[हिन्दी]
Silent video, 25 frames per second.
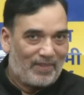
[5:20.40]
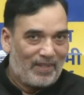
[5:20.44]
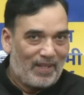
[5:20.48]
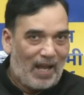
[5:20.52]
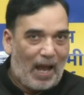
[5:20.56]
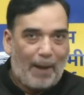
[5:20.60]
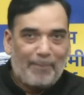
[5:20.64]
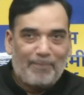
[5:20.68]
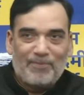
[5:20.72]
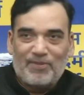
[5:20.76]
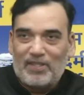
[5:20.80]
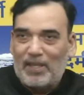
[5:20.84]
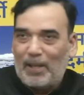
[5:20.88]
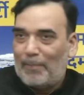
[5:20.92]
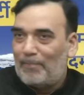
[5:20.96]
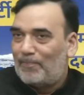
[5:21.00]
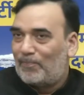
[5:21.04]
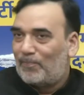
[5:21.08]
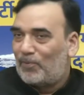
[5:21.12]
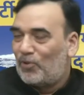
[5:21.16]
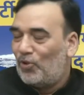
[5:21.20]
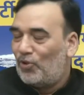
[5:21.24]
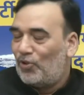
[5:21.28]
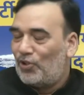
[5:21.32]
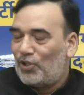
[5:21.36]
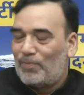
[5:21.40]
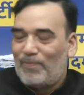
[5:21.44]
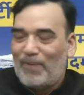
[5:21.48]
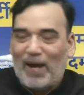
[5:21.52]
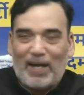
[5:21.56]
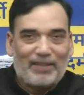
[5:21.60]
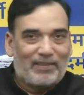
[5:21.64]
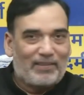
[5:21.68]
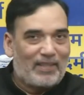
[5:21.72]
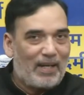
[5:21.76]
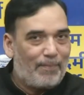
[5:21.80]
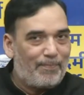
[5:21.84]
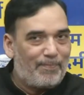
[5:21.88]
आप सबको इस
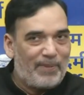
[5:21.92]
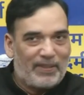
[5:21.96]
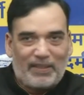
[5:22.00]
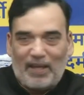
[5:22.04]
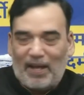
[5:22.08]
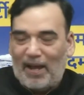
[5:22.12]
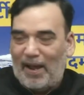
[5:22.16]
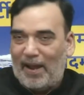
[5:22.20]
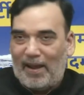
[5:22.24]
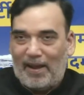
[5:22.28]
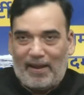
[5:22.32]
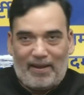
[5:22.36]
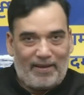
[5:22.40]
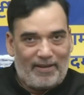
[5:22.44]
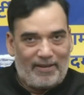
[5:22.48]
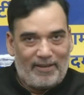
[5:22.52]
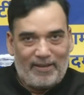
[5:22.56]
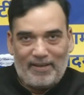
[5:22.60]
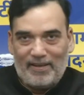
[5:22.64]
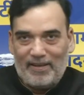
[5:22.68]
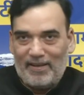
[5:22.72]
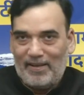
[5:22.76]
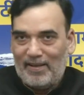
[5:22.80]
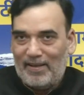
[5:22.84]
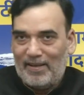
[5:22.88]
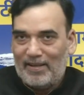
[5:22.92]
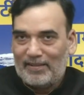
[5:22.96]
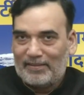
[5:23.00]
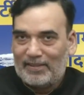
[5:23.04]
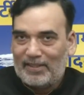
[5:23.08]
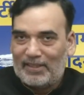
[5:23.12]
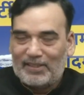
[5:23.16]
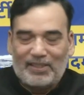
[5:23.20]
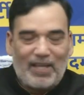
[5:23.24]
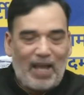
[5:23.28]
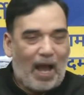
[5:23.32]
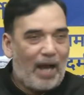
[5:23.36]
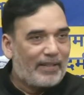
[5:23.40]
बात का पता है कि
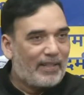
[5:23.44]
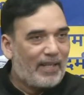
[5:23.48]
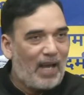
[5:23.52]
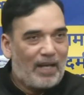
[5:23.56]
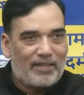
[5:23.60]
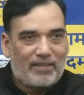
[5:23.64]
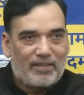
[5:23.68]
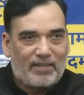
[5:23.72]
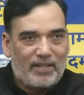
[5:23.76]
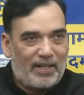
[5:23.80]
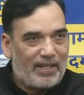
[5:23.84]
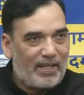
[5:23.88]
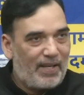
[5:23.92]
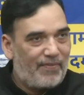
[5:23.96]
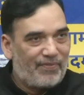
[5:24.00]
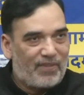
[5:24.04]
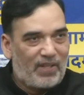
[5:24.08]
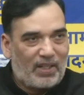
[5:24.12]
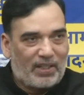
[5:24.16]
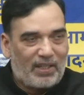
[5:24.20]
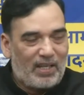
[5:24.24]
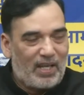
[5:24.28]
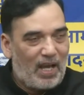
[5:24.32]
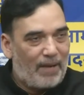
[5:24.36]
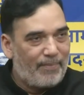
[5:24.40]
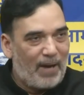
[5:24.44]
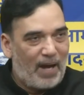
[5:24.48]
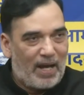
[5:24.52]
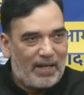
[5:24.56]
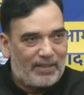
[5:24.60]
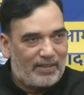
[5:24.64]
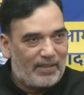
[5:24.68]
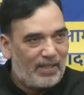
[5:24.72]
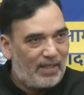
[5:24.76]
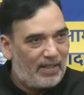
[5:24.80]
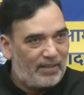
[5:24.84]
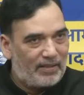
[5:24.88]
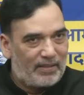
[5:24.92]
क्या क्या षडयंत्र किया
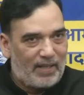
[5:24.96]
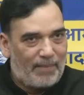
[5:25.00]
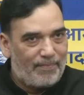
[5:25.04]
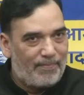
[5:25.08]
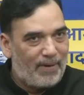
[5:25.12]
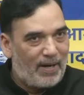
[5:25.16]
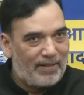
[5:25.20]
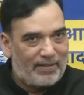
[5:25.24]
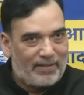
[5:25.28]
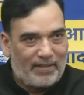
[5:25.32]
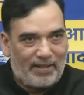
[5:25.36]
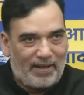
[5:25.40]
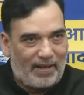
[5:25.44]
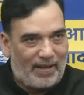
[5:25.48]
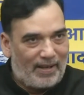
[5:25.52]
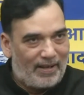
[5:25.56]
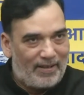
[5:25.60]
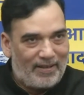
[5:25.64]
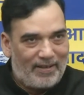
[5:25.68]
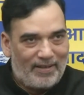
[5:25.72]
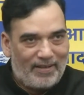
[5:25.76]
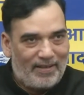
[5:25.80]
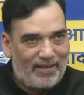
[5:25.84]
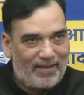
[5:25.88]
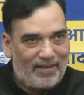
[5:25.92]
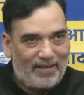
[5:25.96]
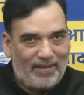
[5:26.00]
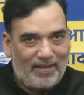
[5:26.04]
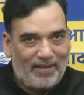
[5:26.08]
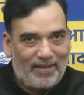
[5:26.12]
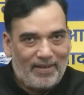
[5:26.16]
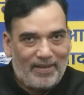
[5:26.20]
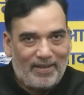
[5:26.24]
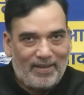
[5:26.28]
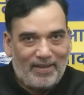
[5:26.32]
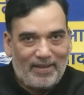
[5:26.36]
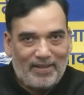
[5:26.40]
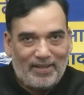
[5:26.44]
भारतीय जनता पार्टी
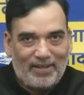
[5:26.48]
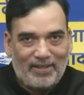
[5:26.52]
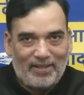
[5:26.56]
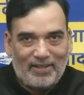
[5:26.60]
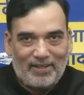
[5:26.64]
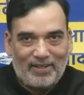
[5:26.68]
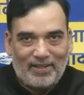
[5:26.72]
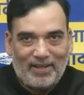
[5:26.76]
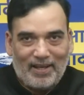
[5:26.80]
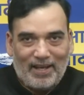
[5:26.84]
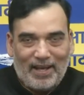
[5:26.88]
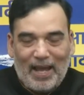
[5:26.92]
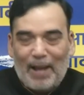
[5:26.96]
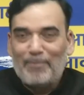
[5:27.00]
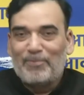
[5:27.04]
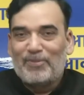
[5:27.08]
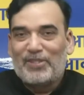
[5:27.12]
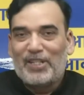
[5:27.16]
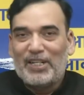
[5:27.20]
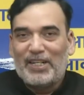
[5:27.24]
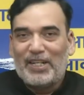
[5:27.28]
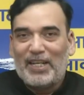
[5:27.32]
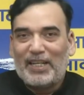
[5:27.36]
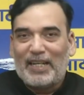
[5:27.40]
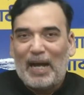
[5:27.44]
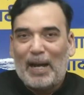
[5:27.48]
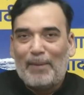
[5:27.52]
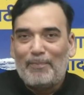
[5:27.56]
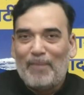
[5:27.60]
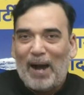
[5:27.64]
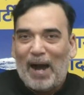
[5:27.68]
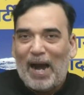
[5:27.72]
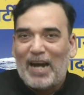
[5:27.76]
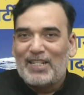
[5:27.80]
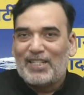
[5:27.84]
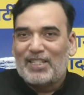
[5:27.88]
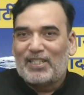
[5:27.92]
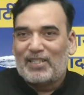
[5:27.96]
ने एमसीडी का
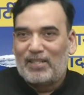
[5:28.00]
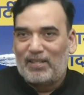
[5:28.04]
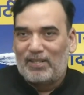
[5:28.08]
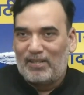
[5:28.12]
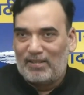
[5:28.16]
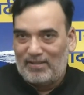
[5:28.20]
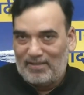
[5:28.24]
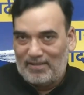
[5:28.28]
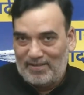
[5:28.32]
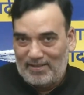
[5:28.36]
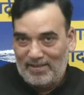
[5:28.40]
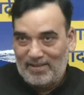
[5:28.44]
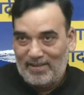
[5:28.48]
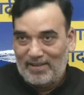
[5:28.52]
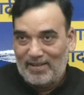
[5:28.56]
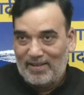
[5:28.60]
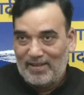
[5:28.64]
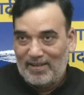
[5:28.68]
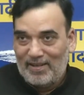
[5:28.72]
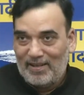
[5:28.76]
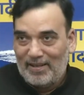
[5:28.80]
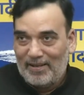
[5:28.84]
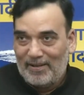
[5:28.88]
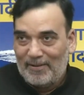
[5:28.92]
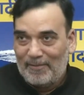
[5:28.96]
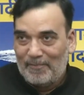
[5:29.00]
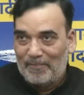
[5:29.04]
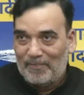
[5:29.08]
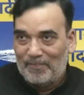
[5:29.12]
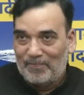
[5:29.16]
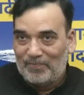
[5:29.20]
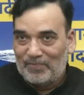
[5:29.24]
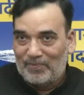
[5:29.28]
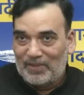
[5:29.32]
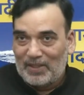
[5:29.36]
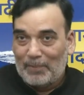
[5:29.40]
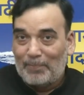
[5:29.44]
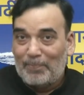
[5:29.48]
मार्च
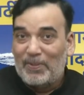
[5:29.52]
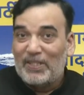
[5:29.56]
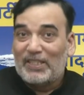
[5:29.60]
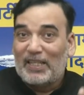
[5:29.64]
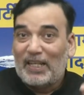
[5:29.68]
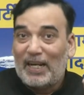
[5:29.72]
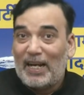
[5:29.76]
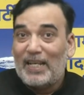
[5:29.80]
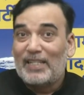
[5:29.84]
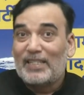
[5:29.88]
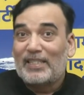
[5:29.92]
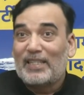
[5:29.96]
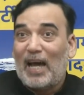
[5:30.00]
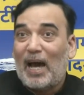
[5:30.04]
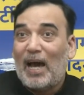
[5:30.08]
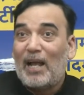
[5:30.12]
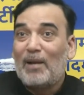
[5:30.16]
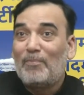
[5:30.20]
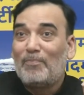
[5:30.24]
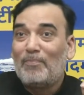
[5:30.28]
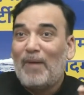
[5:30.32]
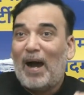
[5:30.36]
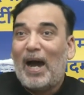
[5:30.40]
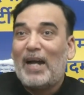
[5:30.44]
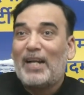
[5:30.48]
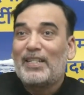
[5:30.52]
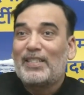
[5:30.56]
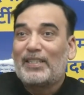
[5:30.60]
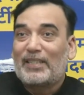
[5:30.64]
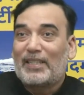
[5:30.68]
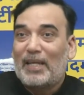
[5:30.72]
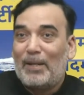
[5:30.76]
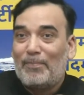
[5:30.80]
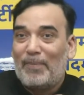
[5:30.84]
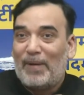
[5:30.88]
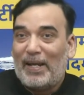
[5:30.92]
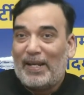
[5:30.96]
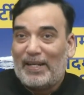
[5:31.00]
पिछले साल मार्च
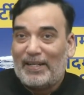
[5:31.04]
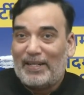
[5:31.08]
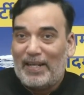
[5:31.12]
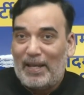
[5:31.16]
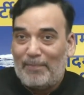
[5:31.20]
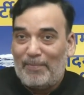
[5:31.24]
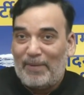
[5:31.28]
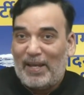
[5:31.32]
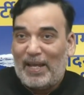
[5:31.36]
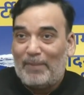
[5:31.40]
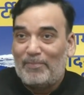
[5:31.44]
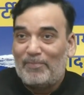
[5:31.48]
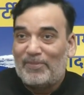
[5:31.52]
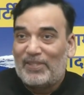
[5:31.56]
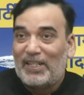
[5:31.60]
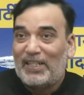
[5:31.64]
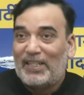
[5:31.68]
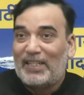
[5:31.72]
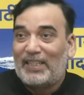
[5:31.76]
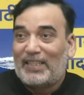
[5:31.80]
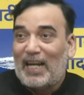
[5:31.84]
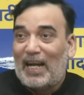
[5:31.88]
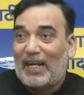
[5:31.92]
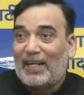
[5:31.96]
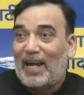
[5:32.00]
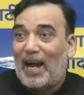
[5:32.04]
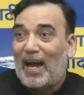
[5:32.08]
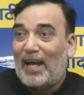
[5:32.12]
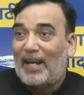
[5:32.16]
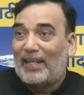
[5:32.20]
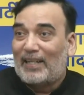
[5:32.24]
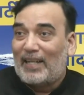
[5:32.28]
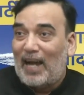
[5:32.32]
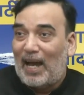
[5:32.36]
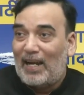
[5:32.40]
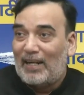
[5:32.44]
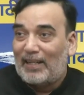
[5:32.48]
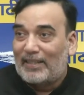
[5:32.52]
के महीने में एमसीडी का
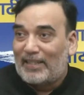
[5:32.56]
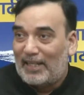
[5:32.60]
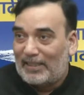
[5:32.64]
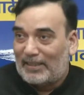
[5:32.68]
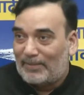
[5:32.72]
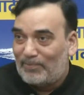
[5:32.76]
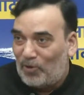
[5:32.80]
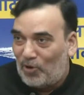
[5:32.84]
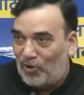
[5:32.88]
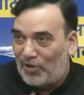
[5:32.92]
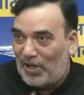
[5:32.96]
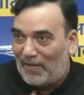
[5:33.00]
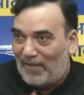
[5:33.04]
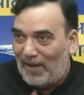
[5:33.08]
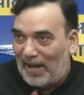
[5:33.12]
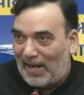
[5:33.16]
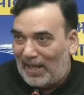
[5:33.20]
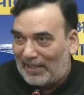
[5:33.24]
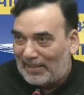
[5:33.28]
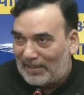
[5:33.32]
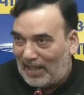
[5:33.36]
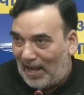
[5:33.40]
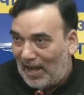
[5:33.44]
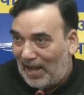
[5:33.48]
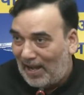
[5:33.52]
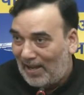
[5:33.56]
कार्यकाल खत्म होने वाला था